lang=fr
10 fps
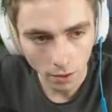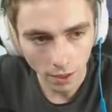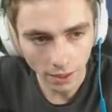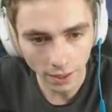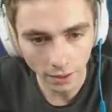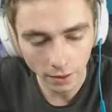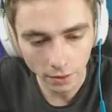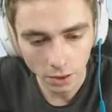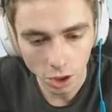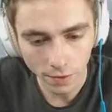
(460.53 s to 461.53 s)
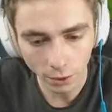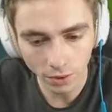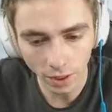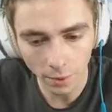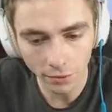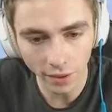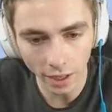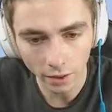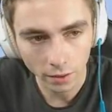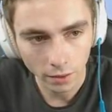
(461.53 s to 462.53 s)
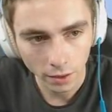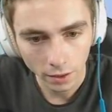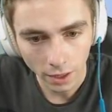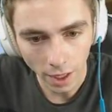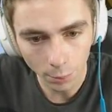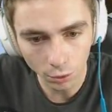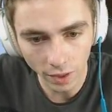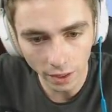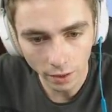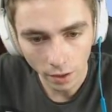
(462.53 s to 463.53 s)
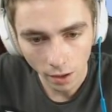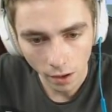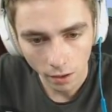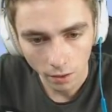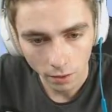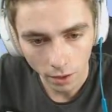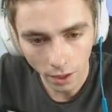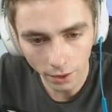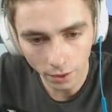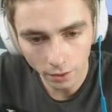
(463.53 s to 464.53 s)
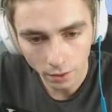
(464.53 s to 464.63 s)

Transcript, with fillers: Allez, je vais réussir à me la faire. Elle a plus de vie. Ah non.